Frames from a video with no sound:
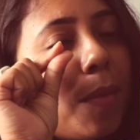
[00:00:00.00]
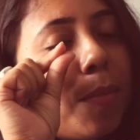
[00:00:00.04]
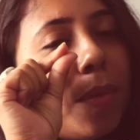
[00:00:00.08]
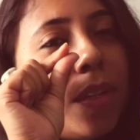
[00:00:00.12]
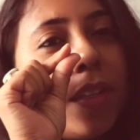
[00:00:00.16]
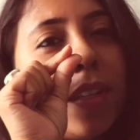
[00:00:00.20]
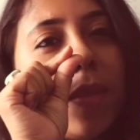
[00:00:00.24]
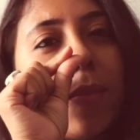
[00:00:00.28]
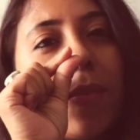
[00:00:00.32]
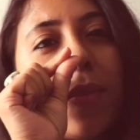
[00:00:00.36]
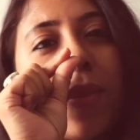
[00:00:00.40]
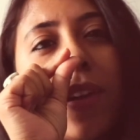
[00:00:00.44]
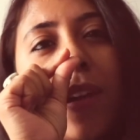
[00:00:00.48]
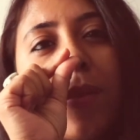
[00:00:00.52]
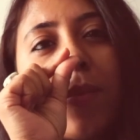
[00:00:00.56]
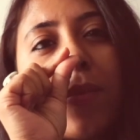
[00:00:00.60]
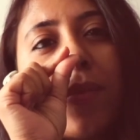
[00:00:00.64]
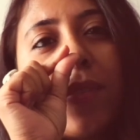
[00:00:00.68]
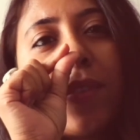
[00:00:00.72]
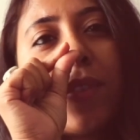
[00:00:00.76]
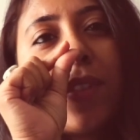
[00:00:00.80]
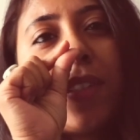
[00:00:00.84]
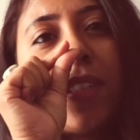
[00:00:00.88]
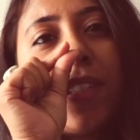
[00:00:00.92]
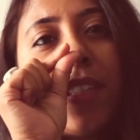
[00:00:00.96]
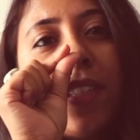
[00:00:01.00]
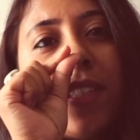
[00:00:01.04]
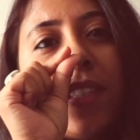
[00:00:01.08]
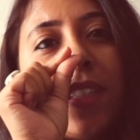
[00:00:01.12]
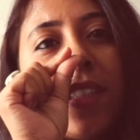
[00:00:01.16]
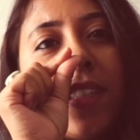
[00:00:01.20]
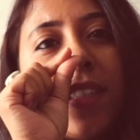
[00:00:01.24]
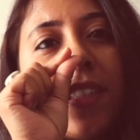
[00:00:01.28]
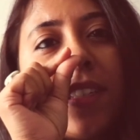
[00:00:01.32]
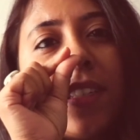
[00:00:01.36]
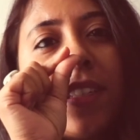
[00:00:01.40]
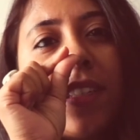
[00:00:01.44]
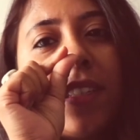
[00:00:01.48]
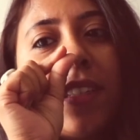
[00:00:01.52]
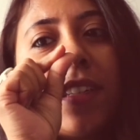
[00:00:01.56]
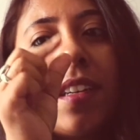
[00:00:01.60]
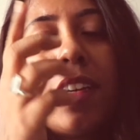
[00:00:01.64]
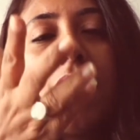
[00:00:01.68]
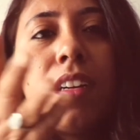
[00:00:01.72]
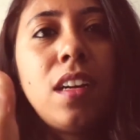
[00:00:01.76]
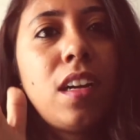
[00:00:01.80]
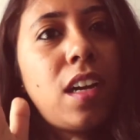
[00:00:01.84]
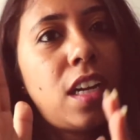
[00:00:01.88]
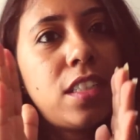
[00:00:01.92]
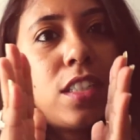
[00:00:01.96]
আপনাদের প্রণাম করছি
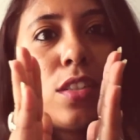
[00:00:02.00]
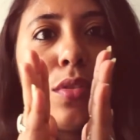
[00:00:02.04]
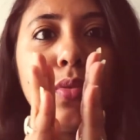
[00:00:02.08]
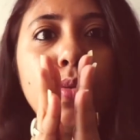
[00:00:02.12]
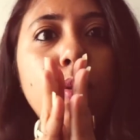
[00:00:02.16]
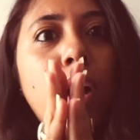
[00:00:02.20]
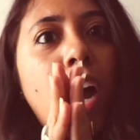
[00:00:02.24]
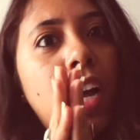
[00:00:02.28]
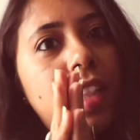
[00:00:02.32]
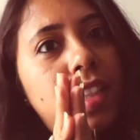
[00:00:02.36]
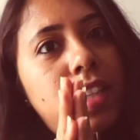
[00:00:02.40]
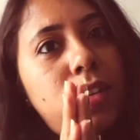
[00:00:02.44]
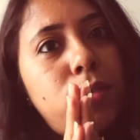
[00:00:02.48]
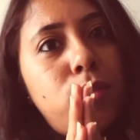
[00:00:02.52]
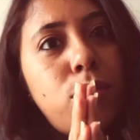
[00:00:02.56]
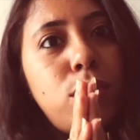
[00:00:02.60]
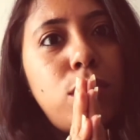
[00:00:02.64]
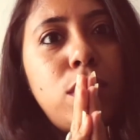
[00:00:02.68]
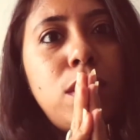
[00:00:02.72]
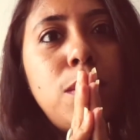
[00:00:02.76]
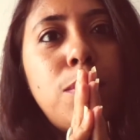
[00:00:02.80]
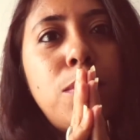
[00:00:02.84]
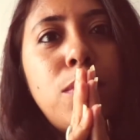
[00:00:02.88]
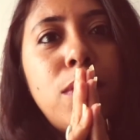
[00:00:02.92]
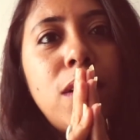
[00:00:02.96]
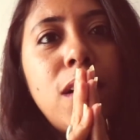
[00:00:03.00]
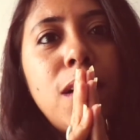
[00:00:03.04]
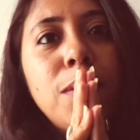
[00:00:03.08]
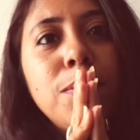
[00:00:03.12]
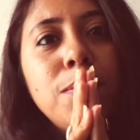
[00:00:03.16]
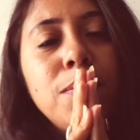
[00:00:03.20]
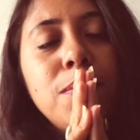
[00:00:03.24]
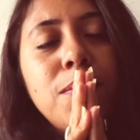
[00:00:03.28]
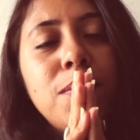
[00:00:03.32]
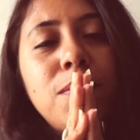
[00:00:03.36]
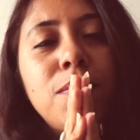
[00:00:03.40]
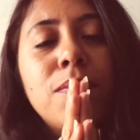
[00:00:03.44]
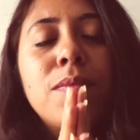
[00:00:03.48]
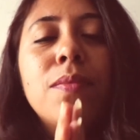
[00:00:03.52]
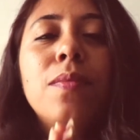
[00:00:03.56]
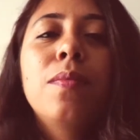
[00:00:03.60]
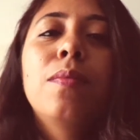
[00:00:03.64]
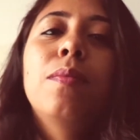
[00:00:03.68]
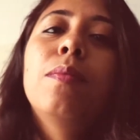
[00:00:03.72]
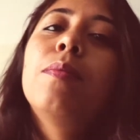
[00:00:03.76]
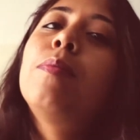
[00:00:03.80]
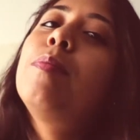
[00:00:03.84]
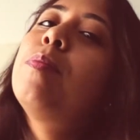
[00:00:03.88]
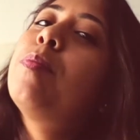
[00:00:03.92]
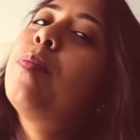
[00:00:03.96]
আচ্ছা দু হাতে করছি প্রণাম
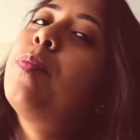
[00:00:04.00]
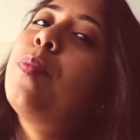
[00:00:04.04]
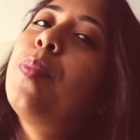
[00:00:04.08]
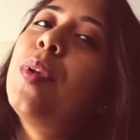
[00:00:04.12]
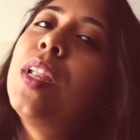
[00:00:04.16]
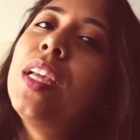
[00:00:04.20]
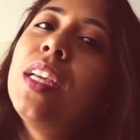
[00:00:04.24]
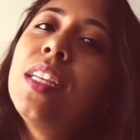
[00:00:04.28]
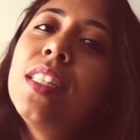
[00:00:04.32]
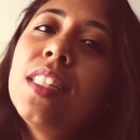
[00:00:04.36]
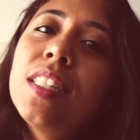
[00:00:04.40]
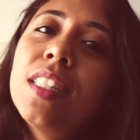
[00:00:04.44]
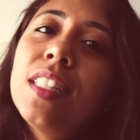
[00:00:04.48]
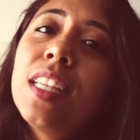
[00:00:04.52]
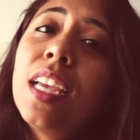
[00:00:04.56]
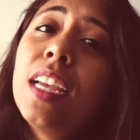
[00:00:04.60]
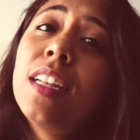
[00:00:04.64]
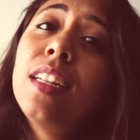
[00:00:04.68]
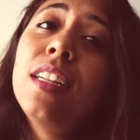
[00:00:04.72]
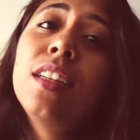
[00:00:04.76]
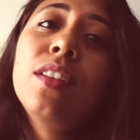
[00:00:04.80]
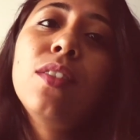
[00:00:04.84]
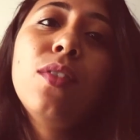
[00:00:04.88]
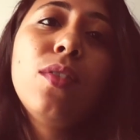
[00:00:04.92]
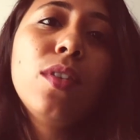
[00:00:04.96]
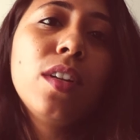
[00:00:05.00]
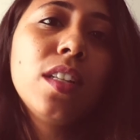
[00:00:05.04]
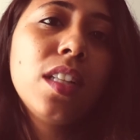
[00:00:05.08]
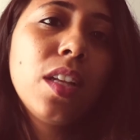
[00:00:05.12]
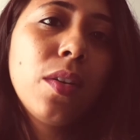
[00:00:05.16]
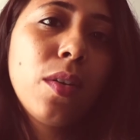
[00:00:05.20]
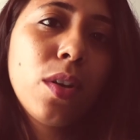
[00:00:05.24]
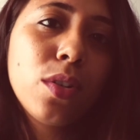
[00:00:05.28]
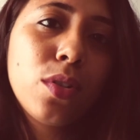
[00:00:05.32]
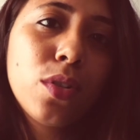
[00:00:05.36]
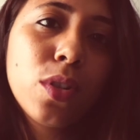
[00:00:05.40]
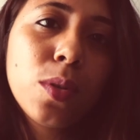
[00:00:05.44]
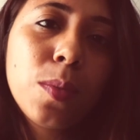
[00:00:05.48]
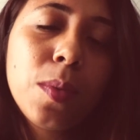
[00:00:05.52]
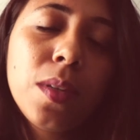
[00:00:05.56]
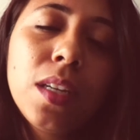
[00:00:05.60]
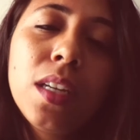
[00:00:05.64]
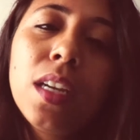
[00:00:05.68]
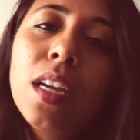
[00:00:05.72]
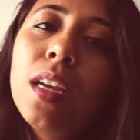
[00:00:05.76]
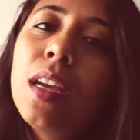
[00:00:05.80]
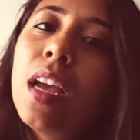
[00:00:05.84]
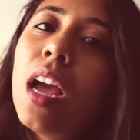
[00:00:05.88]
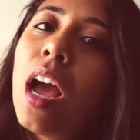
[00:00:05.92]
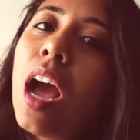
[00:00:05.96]
প্লিজ এডিট করে দেওয়া ছবি
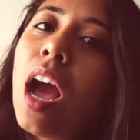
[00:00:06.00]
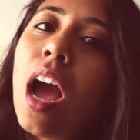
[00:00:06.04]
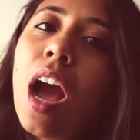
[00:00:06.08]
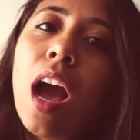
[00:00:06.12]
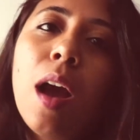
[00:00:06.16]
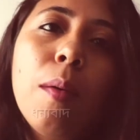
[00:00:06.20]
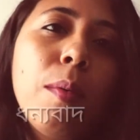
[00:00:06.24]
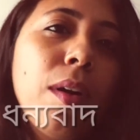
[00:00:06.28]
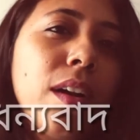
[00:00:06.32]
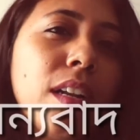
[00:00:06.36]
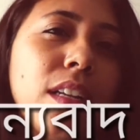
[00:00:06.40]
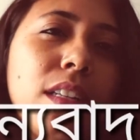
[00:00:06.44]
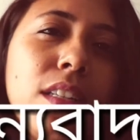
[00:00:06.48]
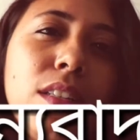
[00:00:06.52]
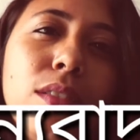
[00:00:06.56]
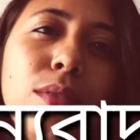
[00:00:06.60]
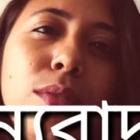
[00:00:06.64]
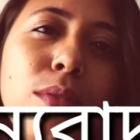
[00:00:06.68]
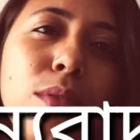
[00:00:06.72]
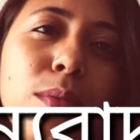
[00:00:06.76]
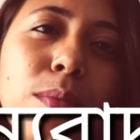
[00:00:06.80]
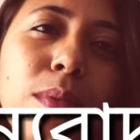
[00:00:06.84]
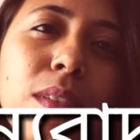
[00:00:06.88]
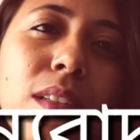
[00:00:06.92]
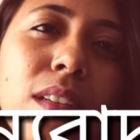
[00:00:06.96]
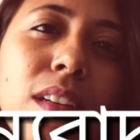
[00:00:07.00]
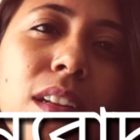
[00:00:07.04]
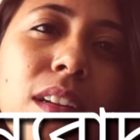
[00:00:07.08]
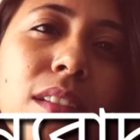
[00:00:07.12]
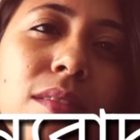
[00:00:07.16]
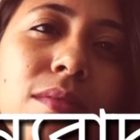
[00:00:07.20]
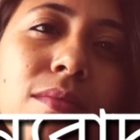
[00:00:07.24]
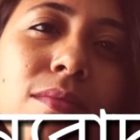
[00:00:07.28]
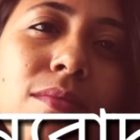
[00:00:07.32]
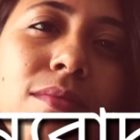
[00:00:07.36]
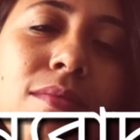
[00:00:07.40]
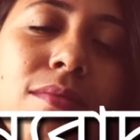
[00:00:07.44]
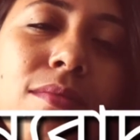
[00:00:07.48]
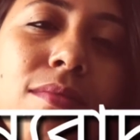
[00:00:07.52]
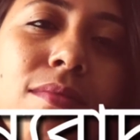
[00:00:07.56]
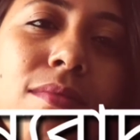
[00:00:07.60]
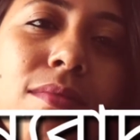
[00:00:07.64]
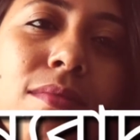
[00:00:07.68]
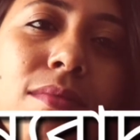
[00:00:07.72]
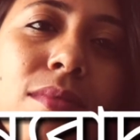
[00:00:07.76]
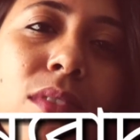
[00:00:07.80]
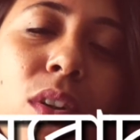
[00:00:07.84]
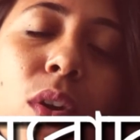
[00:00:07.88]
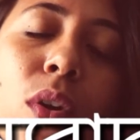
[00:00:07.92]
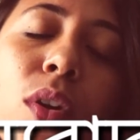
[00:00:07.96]
আবার এডিট করবেন না
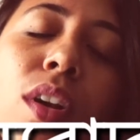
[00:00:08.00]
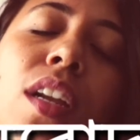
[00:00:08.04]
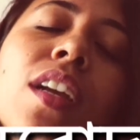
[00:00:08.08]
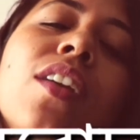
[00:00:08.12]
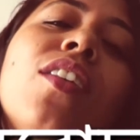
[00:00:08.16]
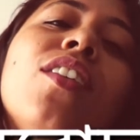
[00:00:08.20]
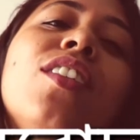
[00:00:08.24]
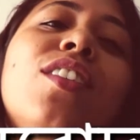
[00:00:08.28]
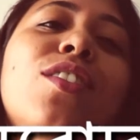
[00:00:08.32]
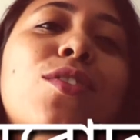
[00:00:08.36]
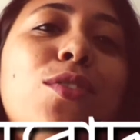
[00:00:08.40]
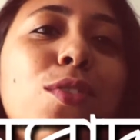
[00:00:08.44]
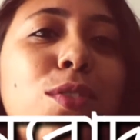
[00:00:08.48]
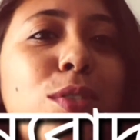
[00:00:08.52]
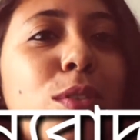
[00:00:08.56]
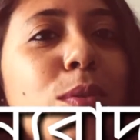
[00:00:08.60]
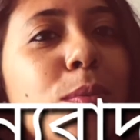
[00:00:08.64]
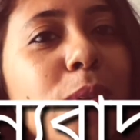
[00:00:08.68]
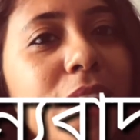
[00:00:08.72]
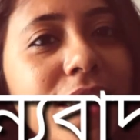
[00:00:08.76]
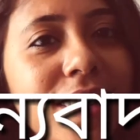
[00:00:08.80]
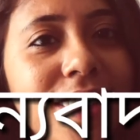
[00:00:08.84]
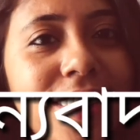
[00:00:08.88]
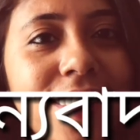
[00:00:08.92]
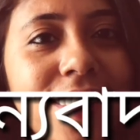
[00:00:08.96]
অনেক অনেক ধন্যবাদ